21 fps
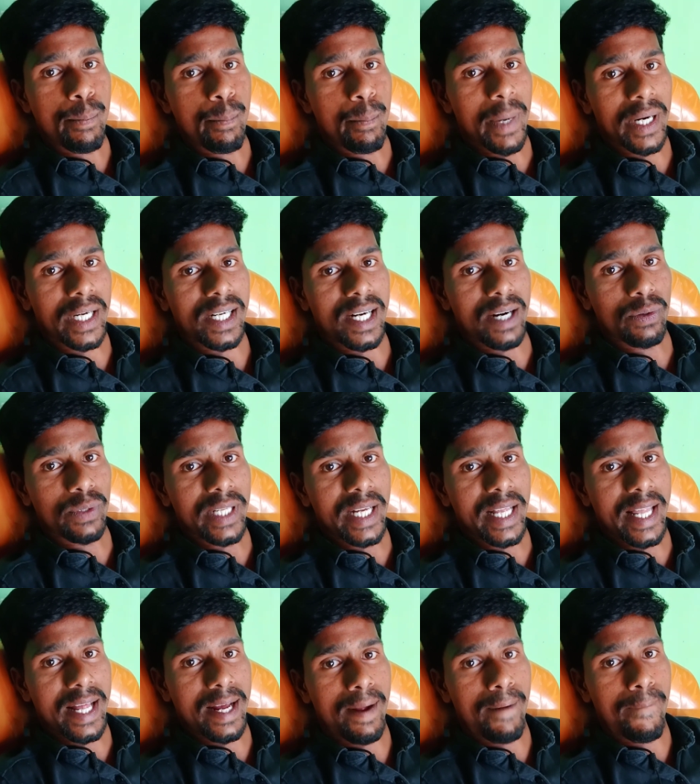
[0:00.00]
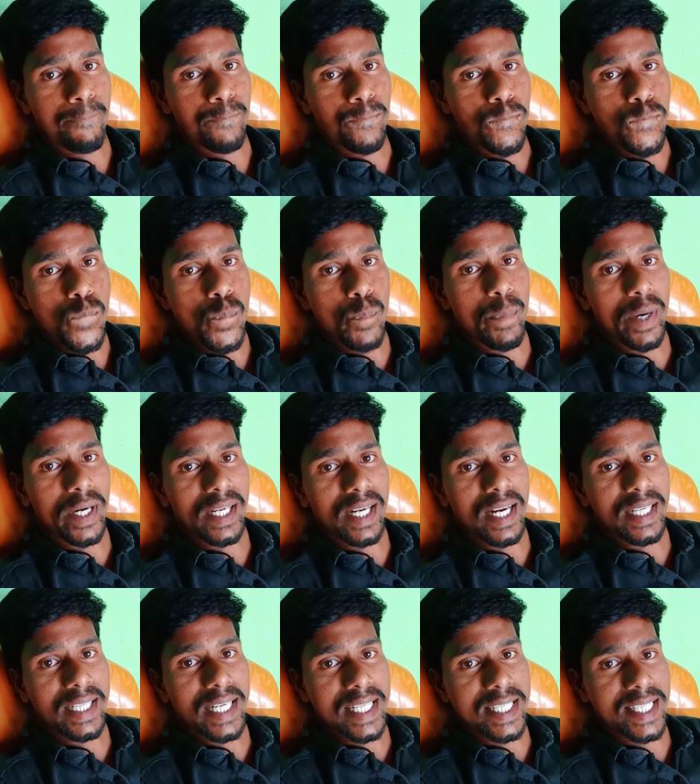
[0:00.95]
మటకా ఉంది కదా
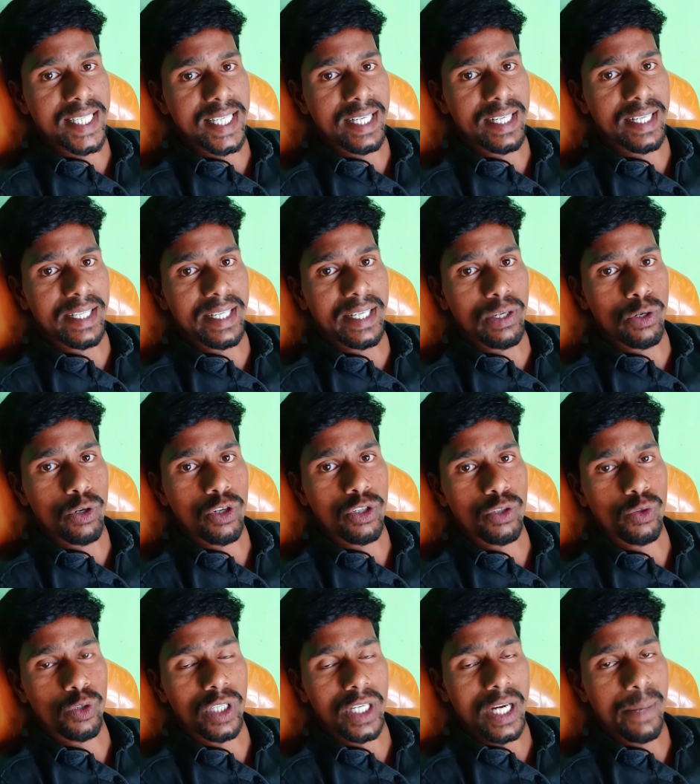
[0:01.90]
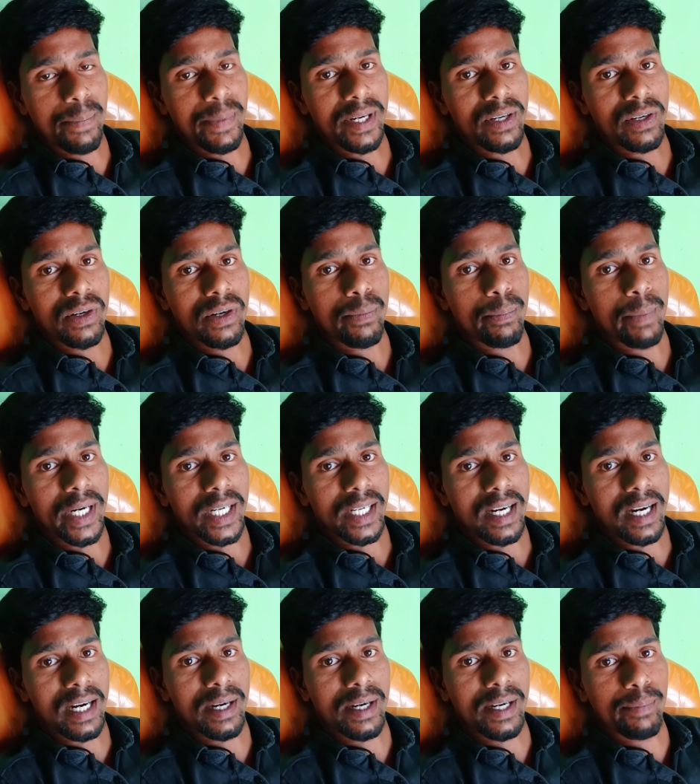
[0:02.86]
మటకా ఎస్ ఈరోజు టాపిక్ మటక
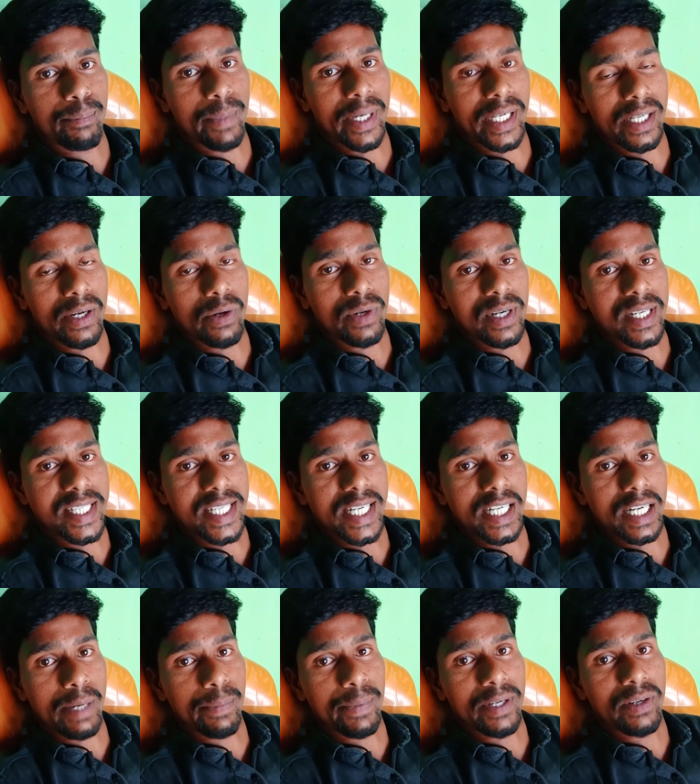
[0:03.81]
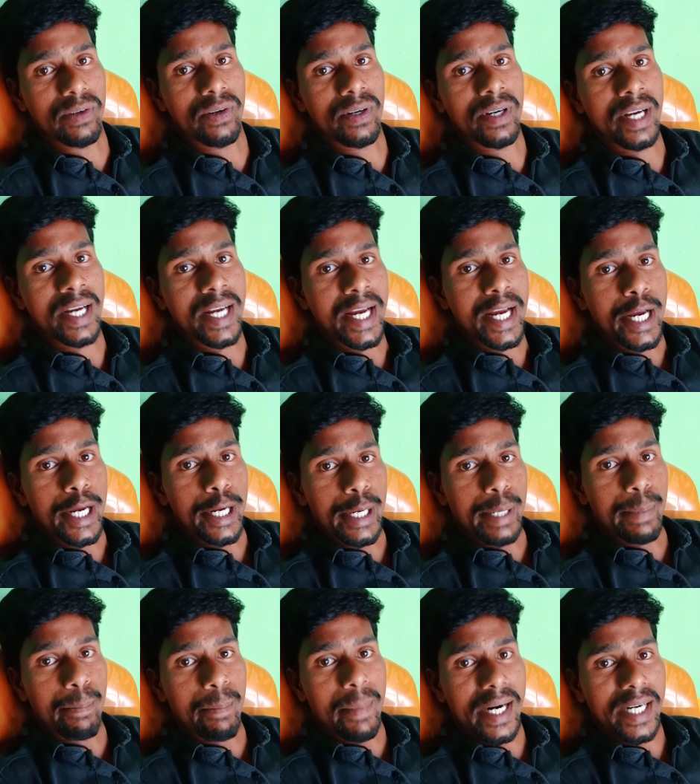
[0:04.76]
మటక గురించిన టాపిక్ ఈ
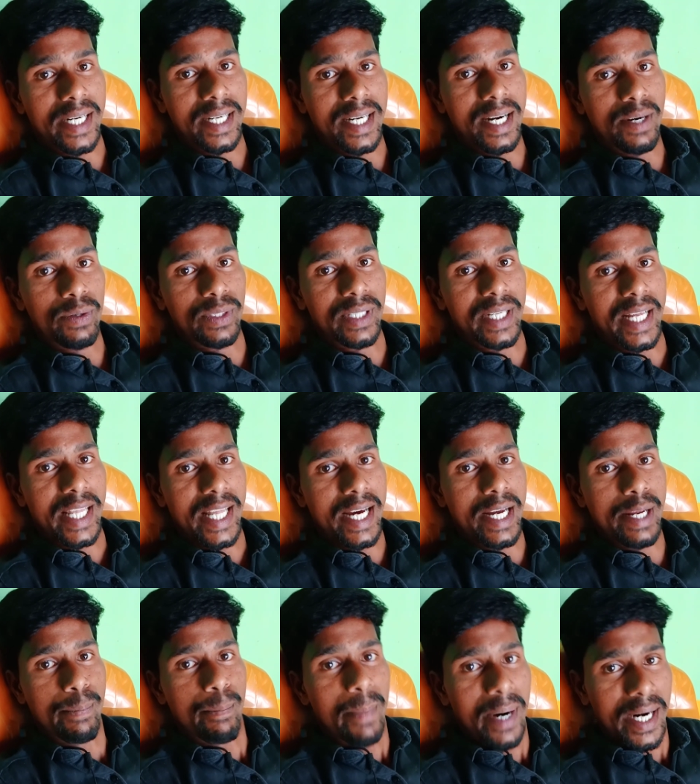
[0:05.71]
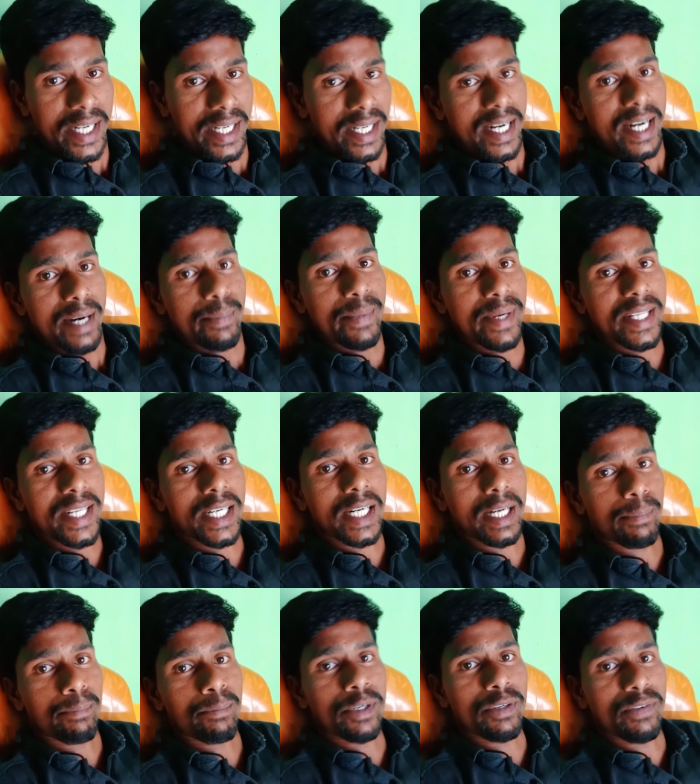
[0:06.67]
మటక ఉంది కదా ఈ మటక మీద
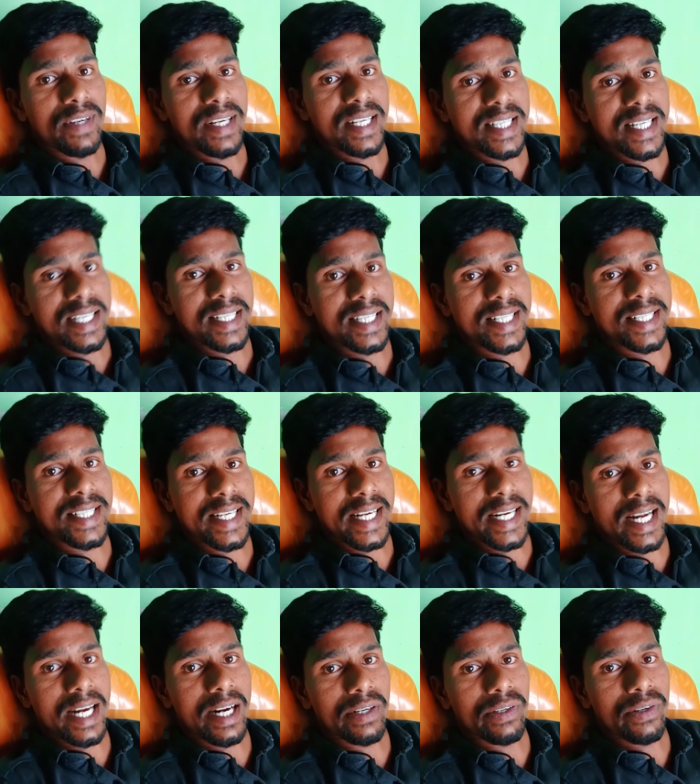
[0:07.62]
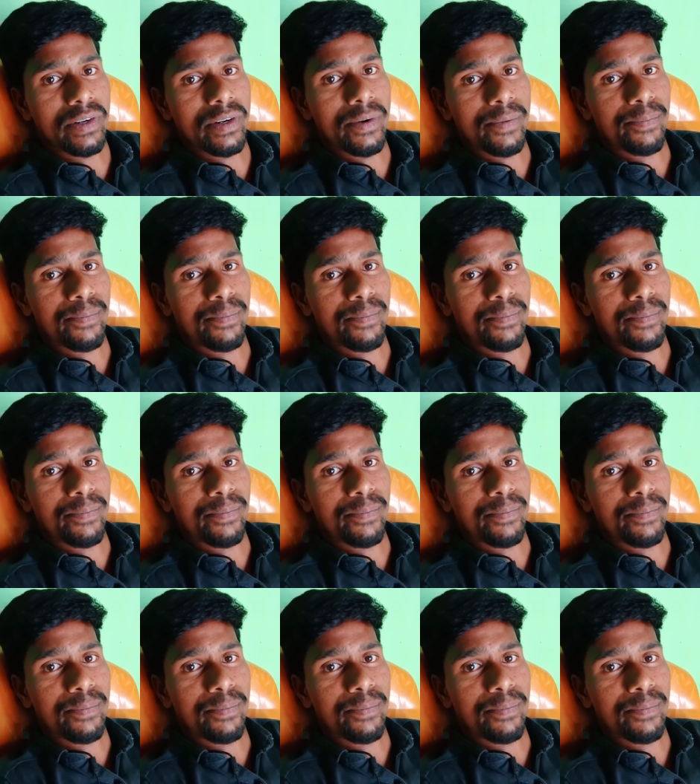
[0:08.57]
డబ్బులు వేసేసి జనాలు